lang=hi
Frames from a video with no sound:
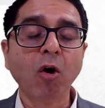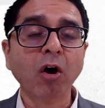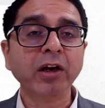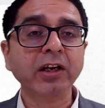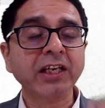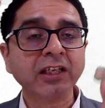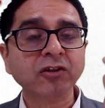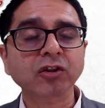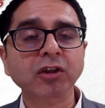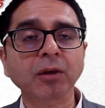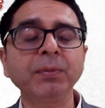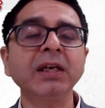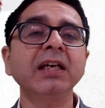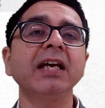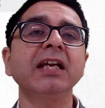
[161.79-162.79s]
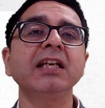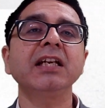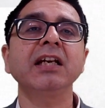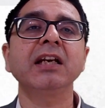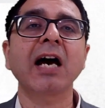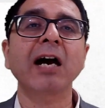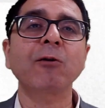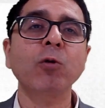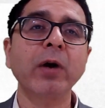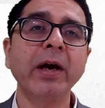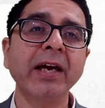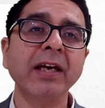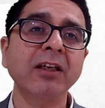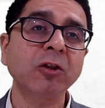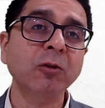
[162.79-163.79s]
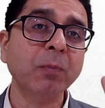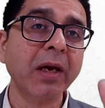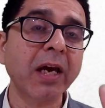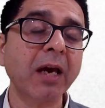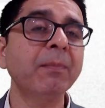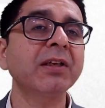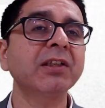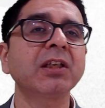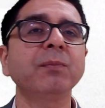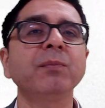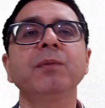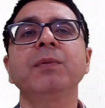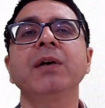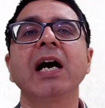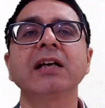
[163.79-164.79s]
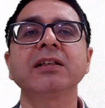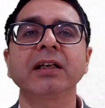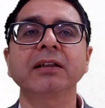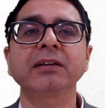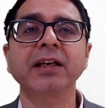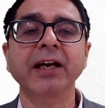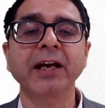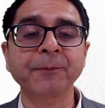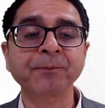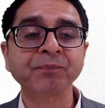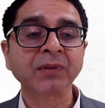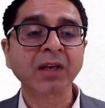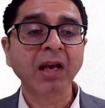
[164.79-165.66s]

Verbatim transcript: और ये सभी के लिए लागू है इसमें एमएसएमई e भी आ जाते हैं